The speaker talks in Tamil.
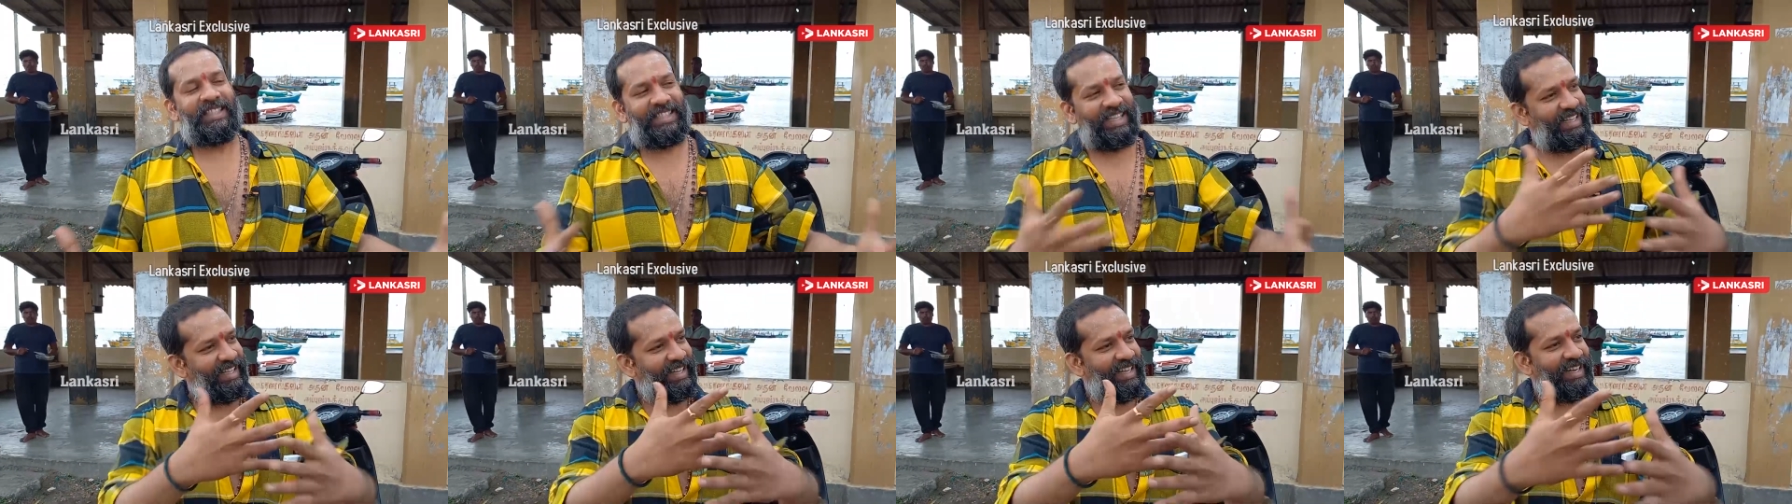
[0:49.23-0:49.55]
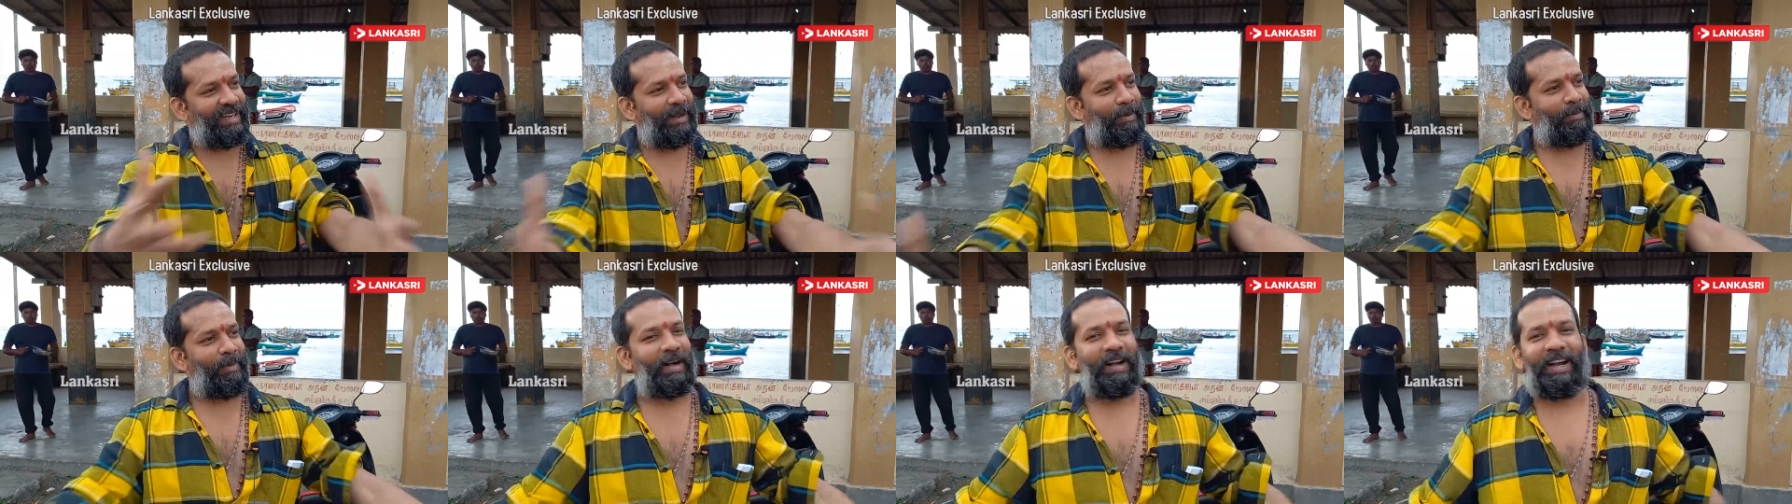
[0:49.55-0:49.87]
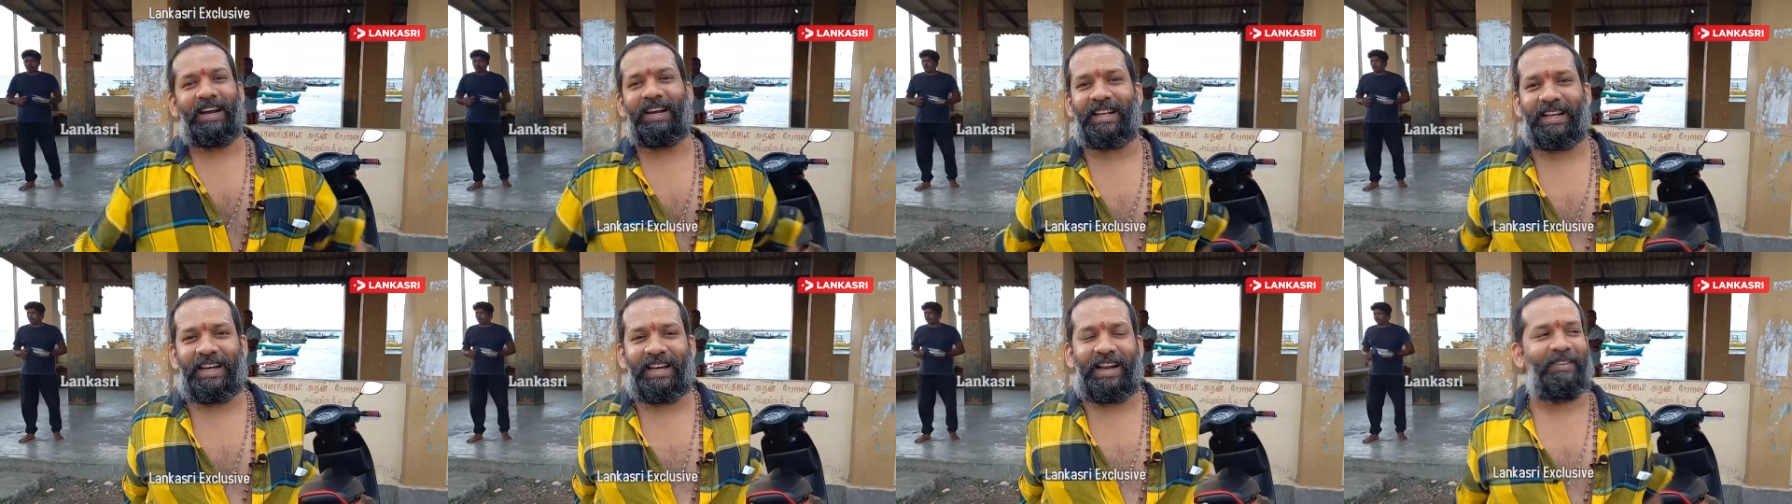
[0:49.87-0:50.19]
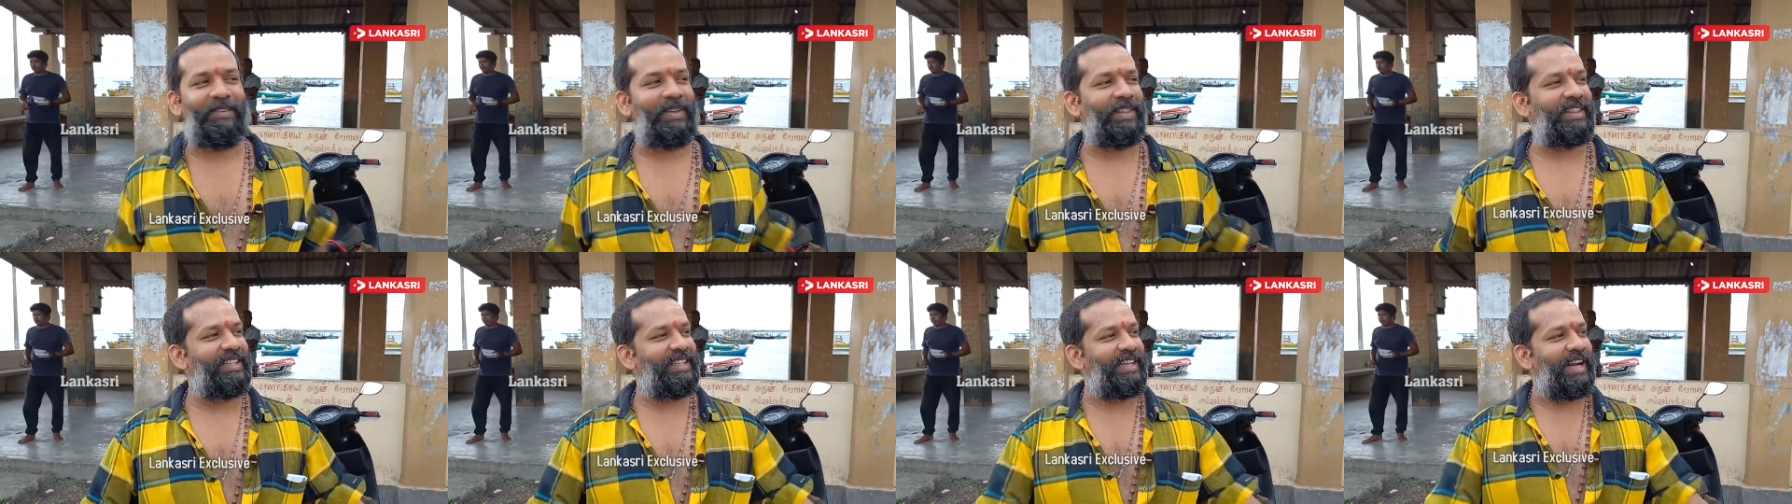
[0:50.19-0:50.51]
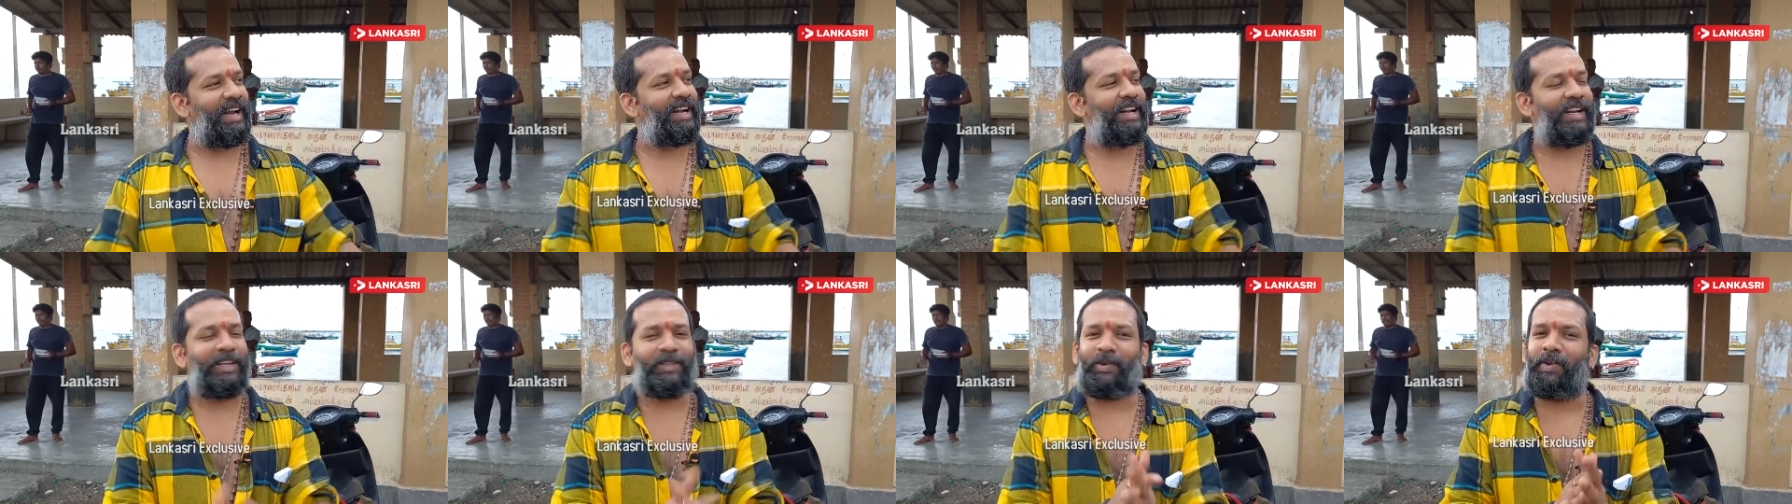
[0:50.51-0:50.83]
சரி இங்கே இருக்க மக்களுக்குலாம் வந்து
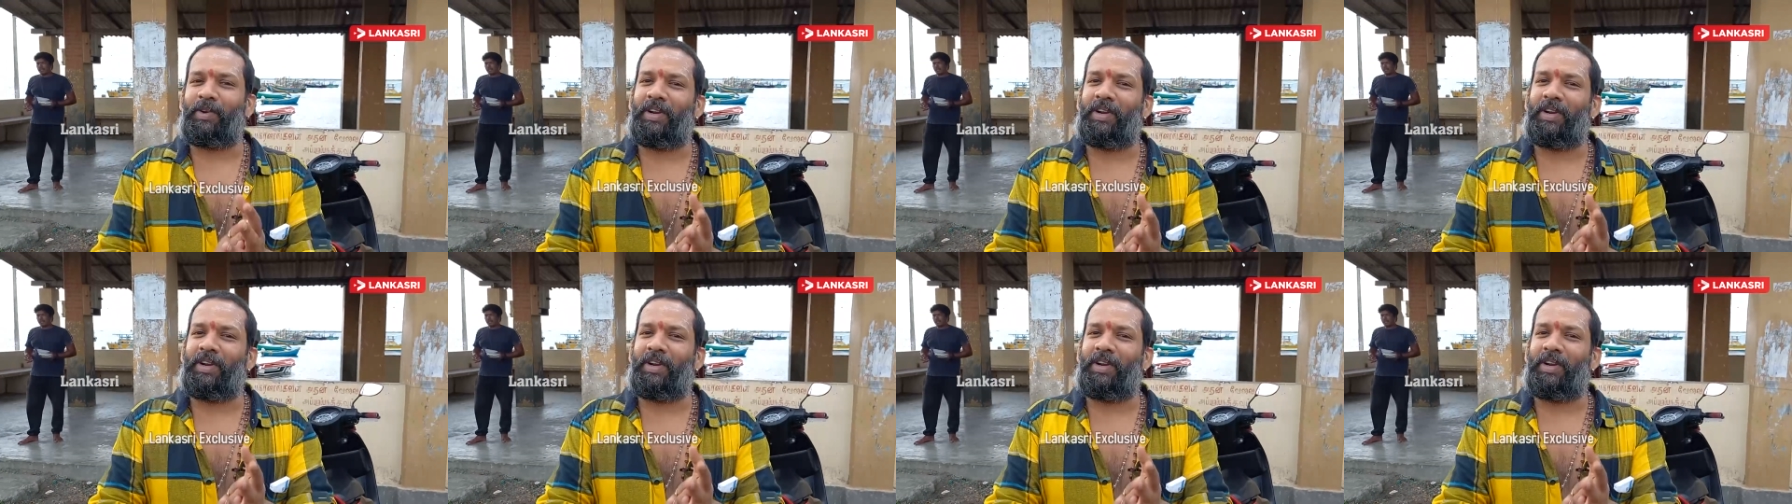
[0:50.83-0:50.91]
நன்றி